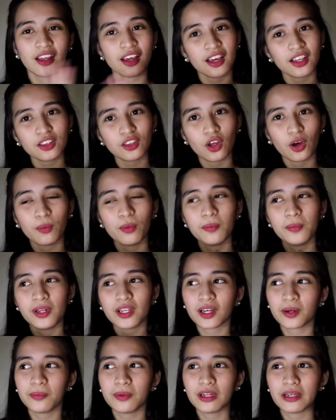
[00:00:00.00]
eto,
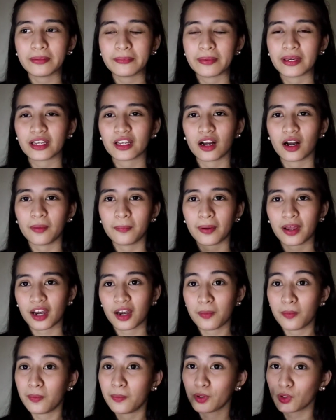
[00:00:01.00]
bumili kami ng makeup
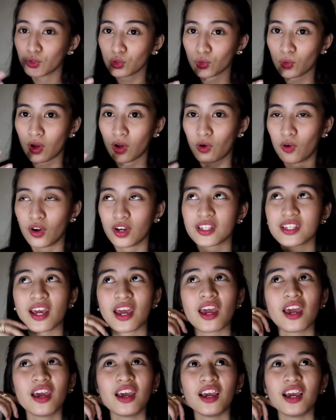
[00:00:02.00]
para naman matutuwa ko.
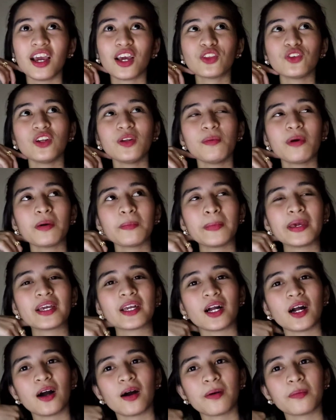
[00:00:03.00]
Kasi, eto namang
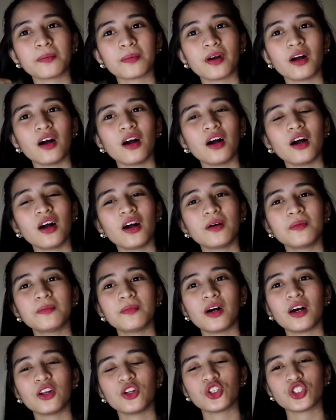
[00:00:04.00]
makeup,
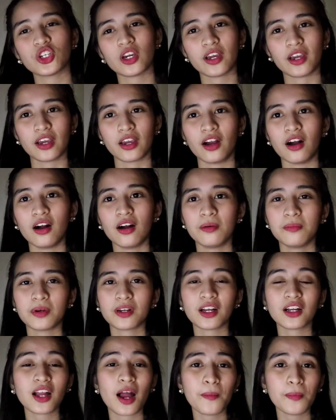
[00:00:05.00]
um, ano siya eh, uh,
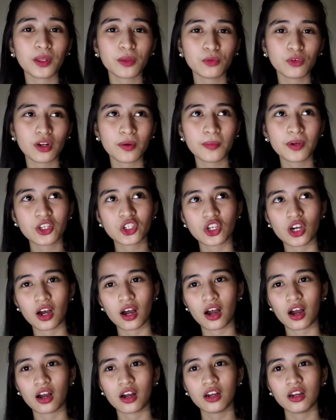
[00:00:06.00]
magagamit mo naman
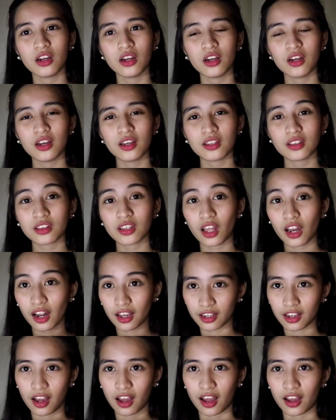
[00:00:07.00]
siya
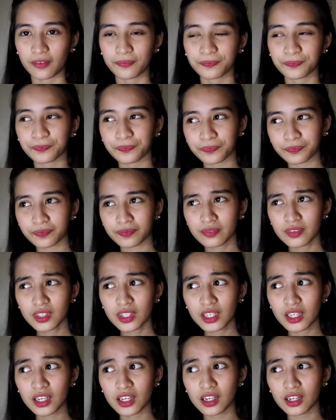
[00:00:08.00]
talaga
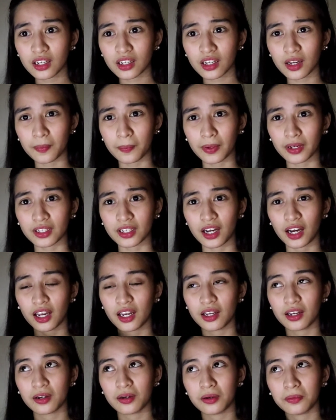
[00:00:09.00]
kapag
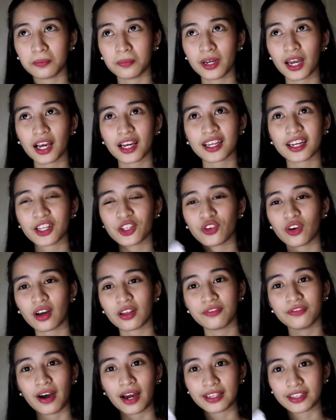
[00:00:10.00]
uh, malaki rin yung
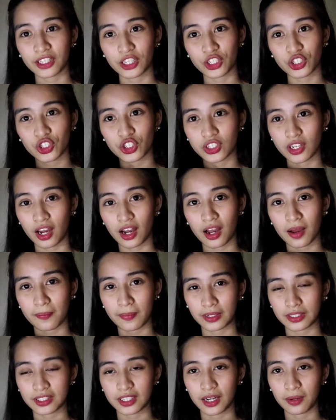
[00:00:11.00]
advantage niya
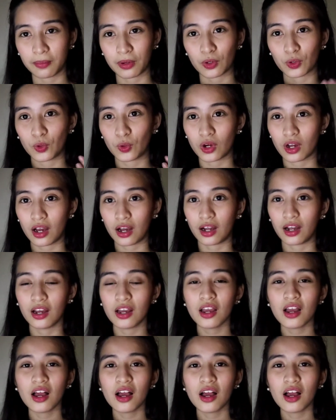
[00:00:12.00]
kapag uh, marunong kang